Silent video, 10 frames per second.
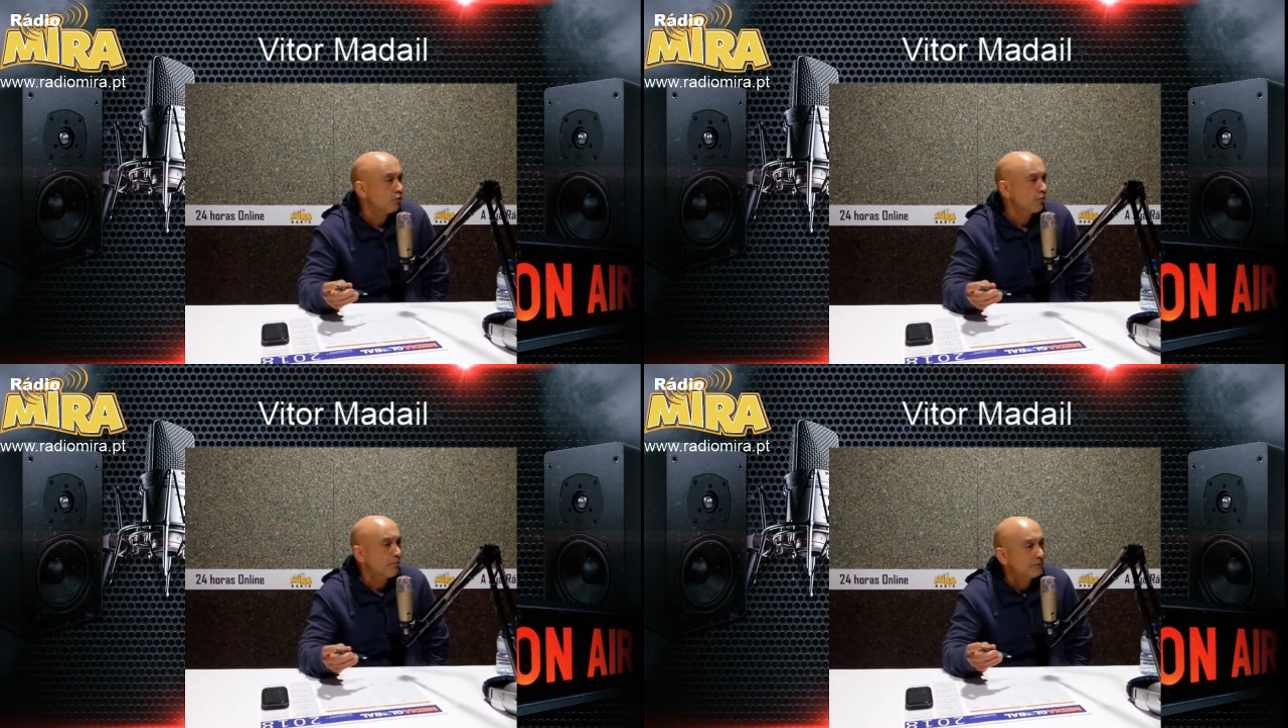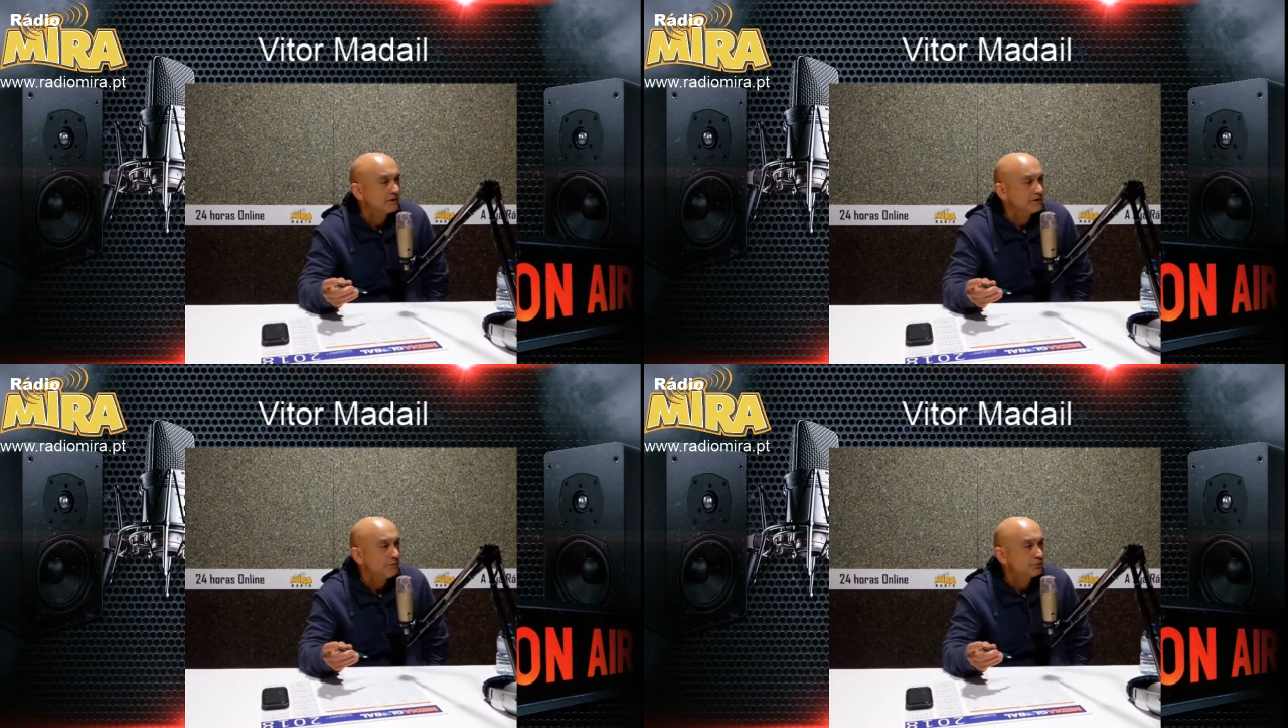
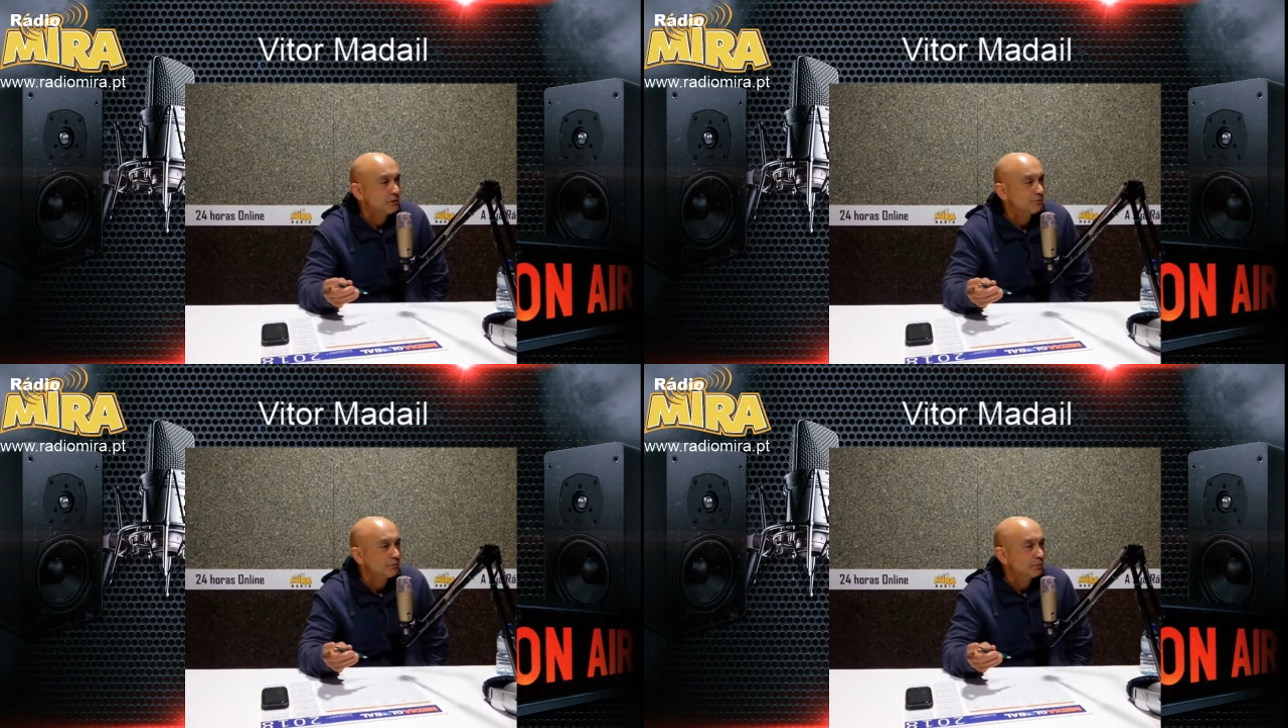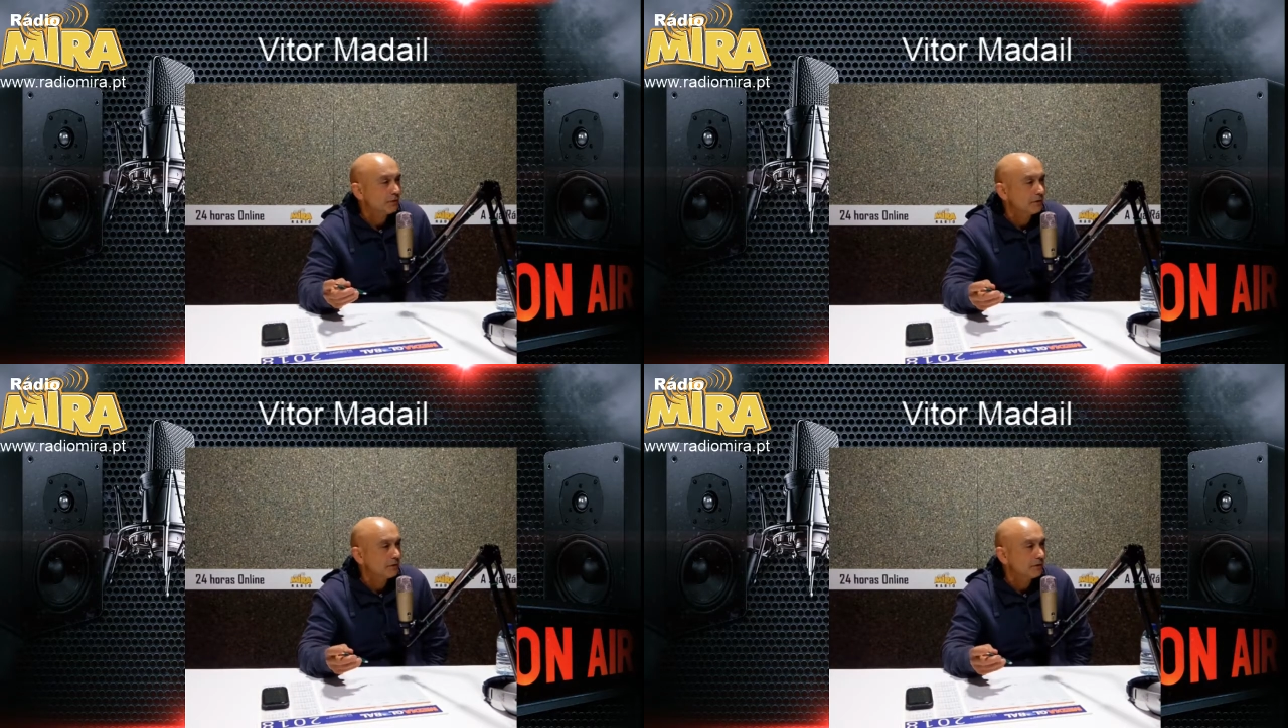culpo-me a 100%
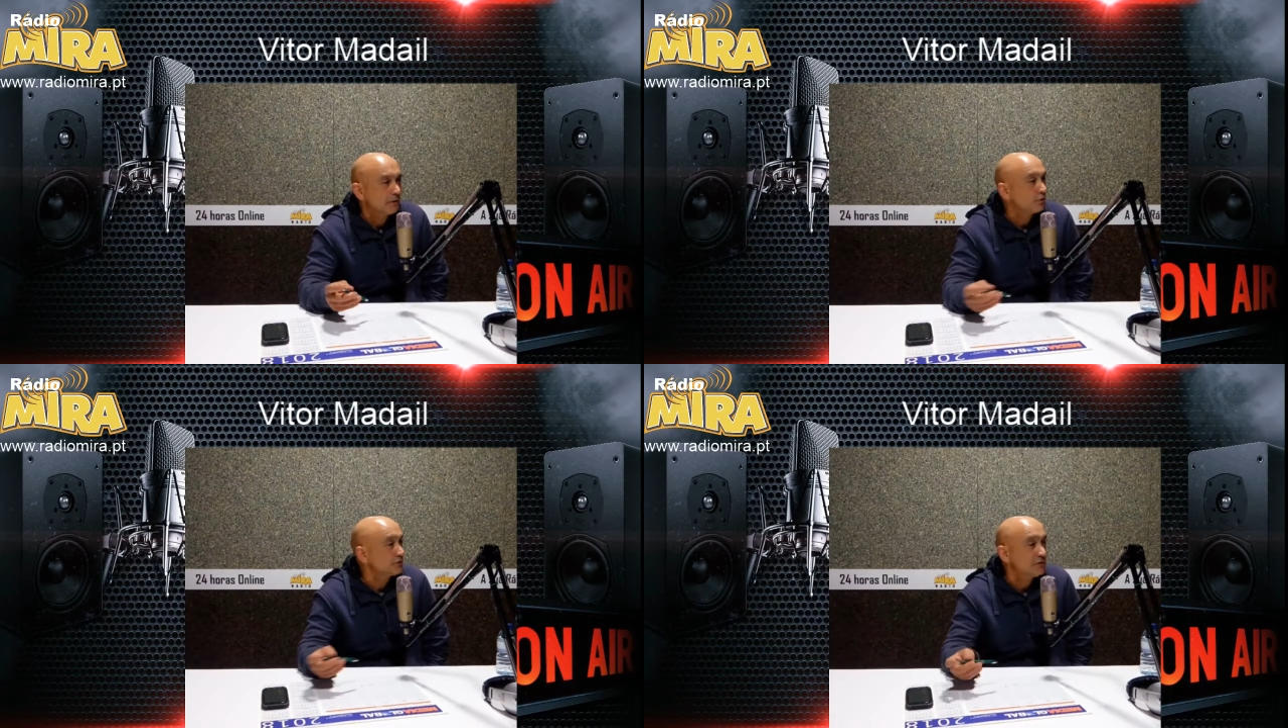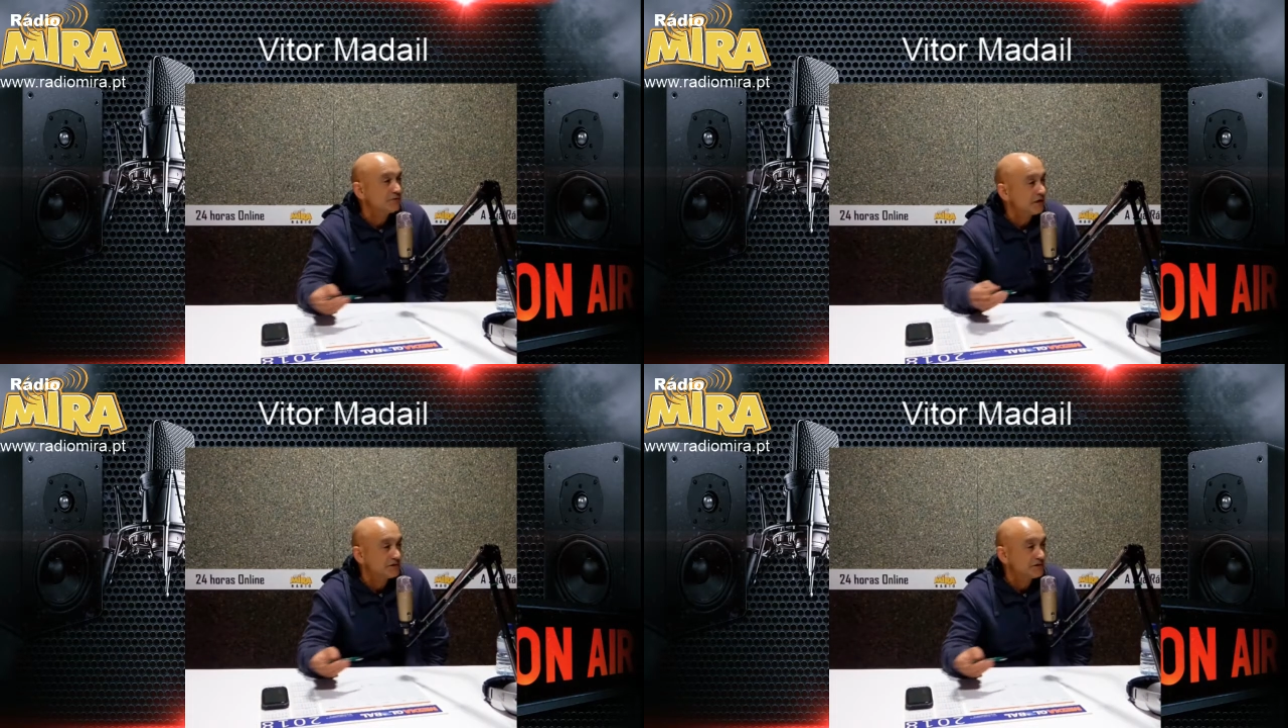porque não
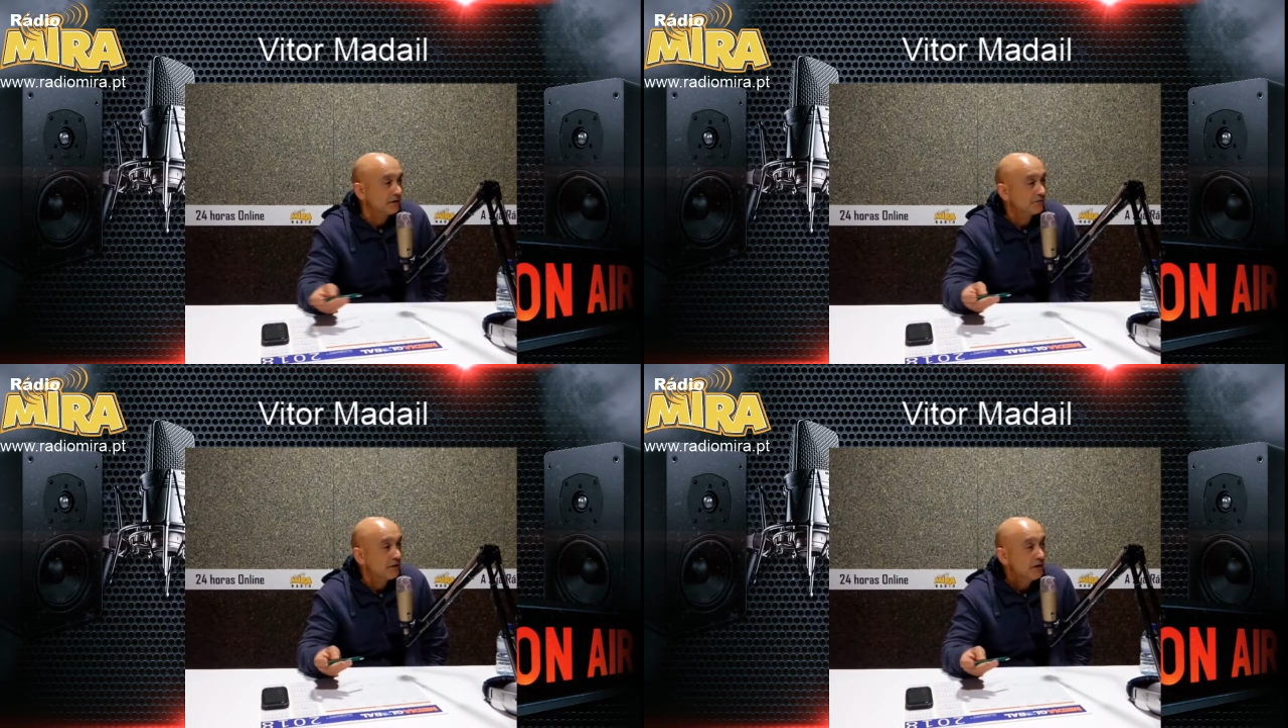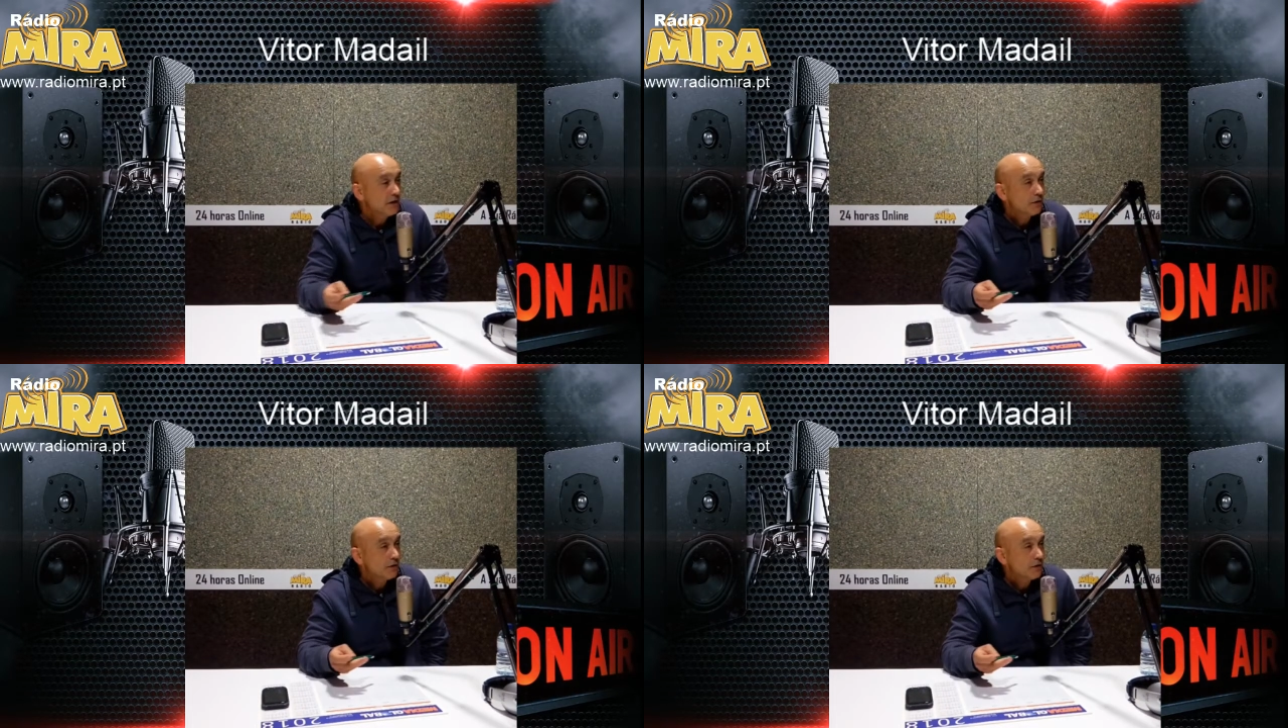consegui fazer essa tarefa.